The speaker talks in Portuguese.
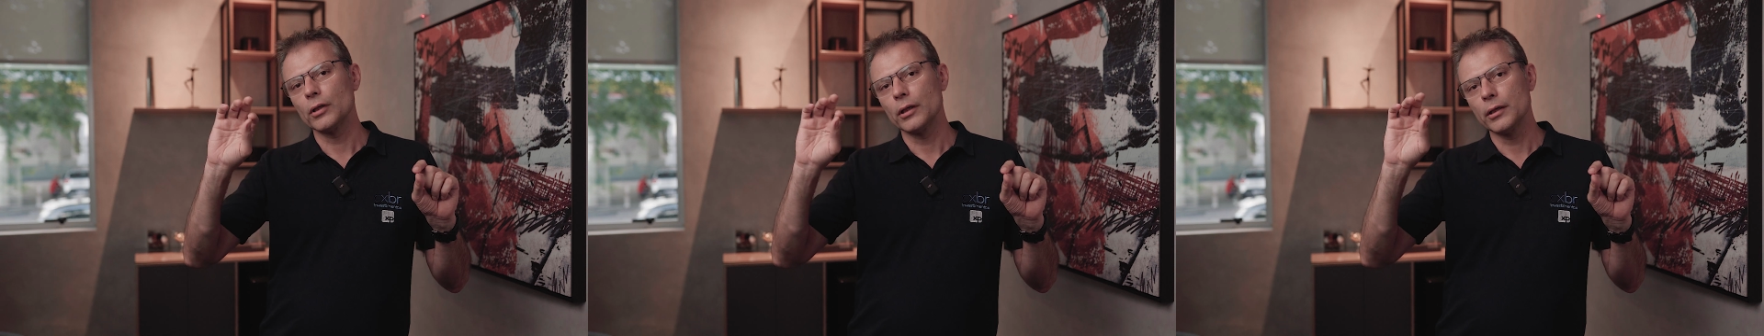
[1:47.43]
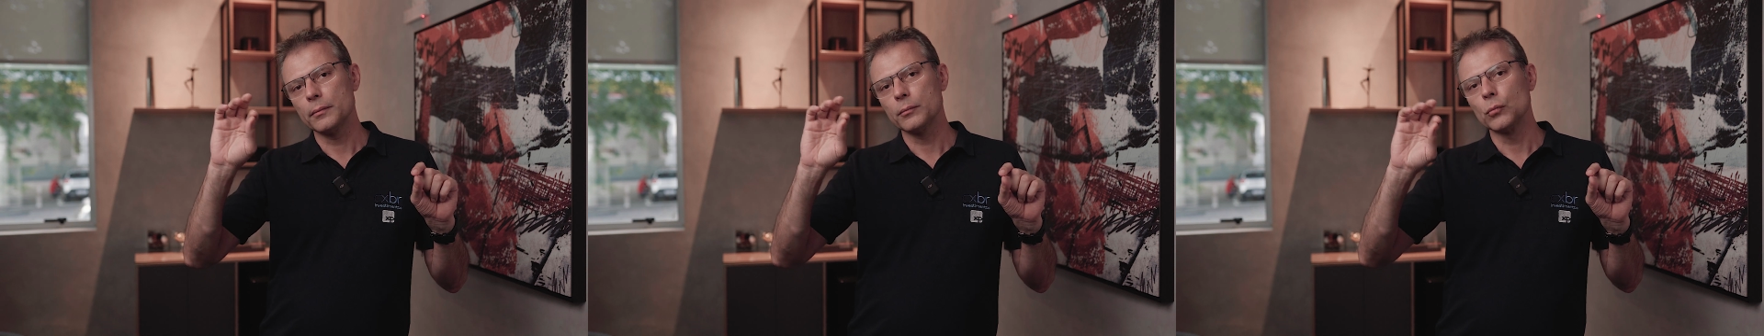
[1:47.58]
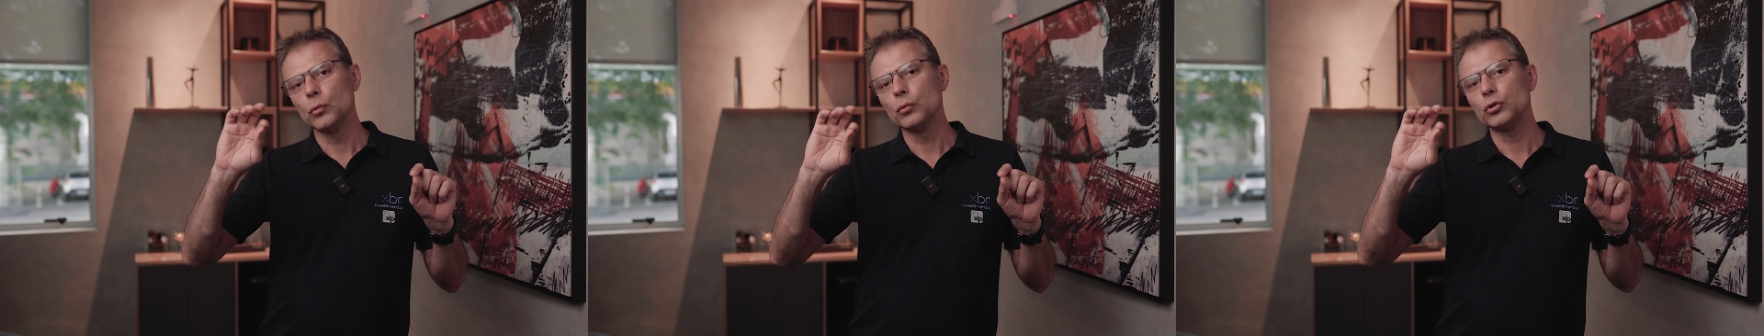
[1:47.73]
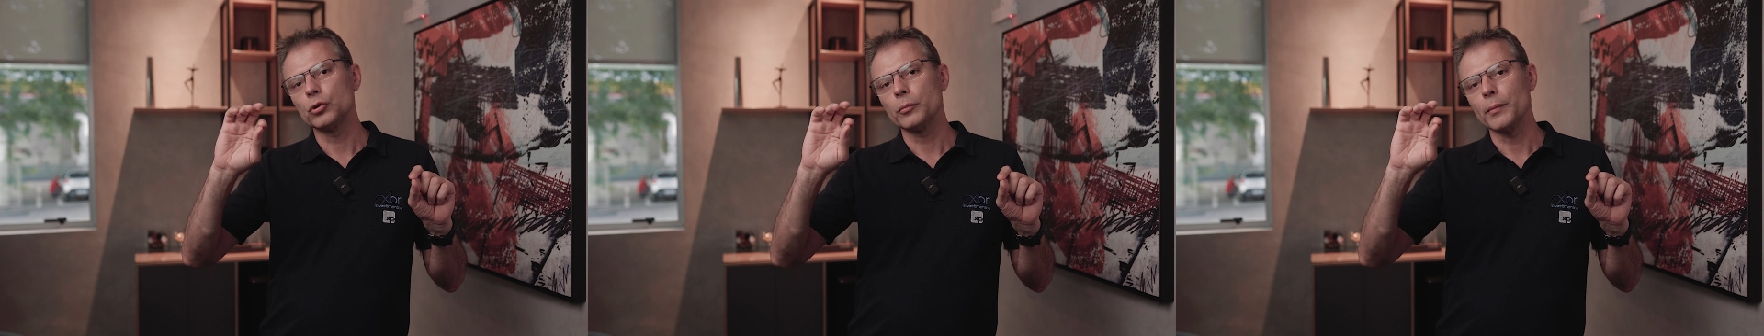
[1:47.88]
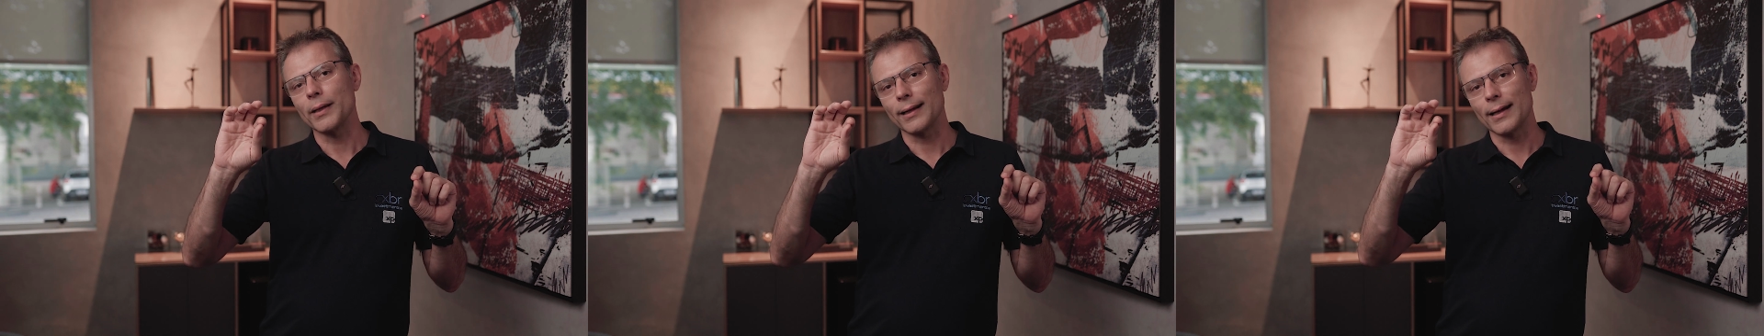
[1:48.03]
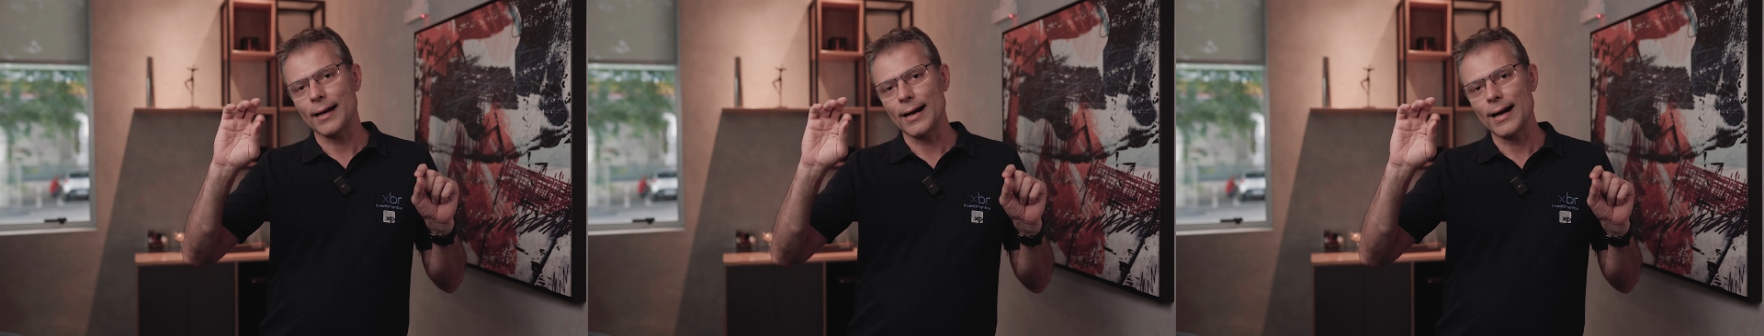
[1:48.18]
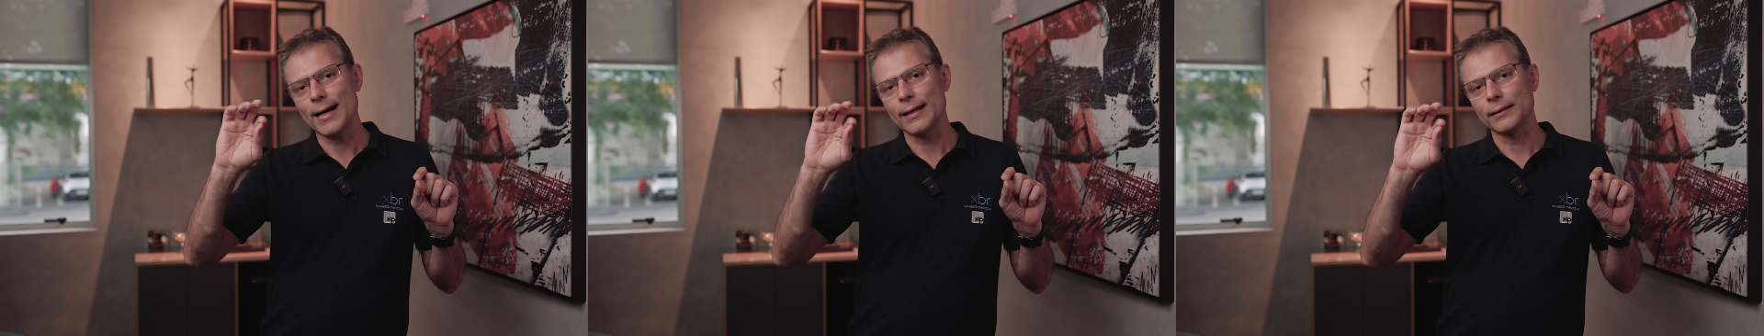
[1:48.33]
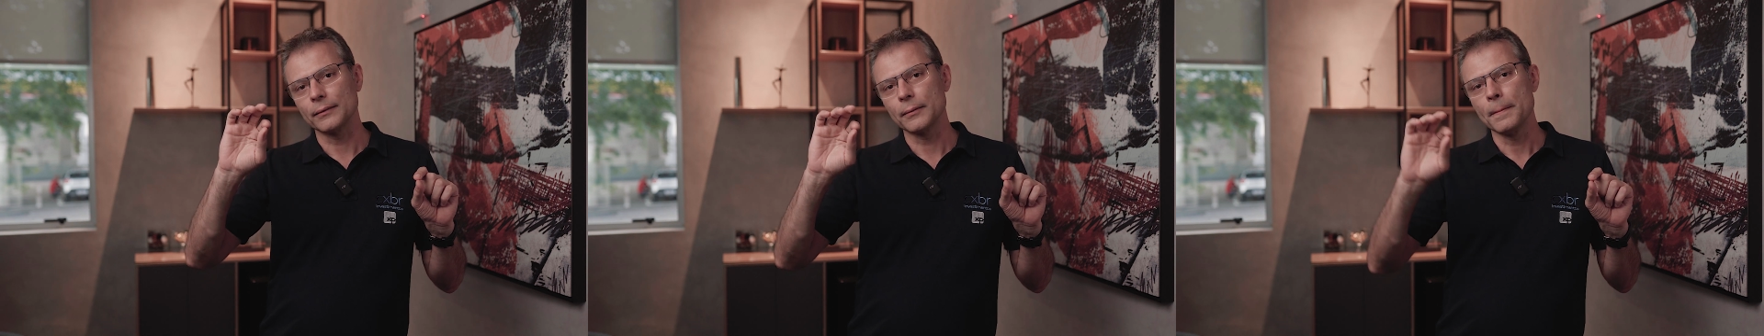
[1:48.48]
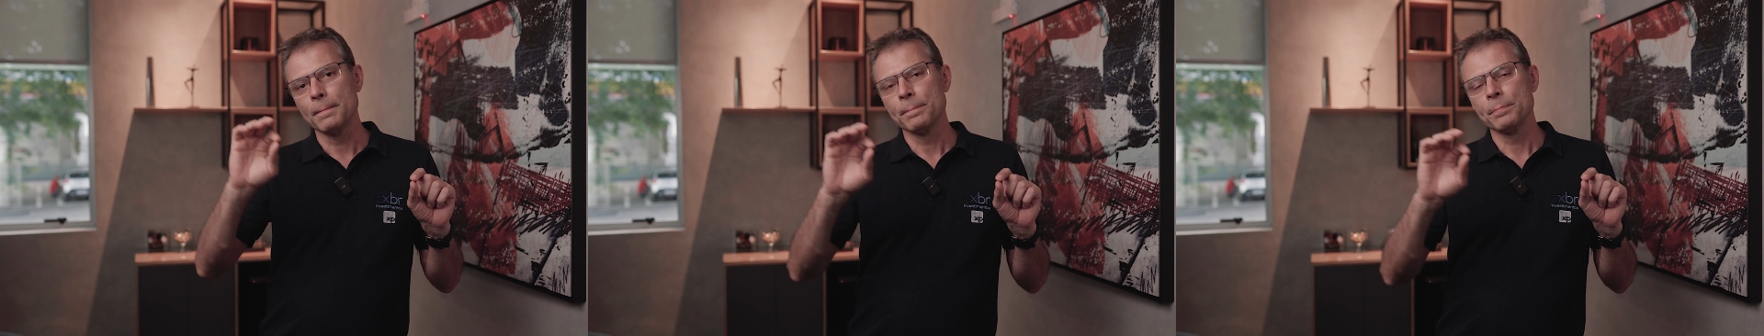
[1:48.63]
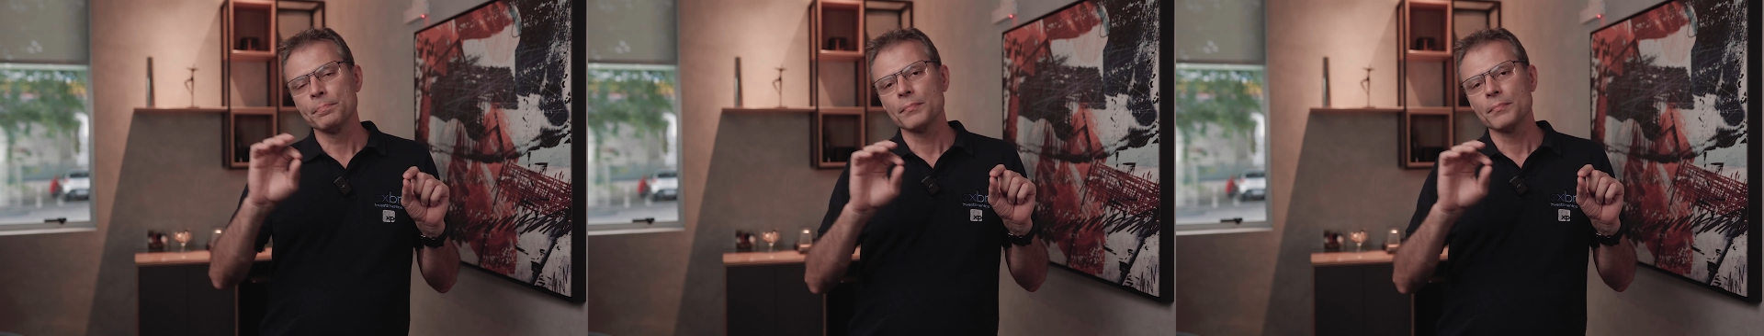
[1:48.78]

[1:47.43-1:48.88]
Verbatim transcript: ali multimercado,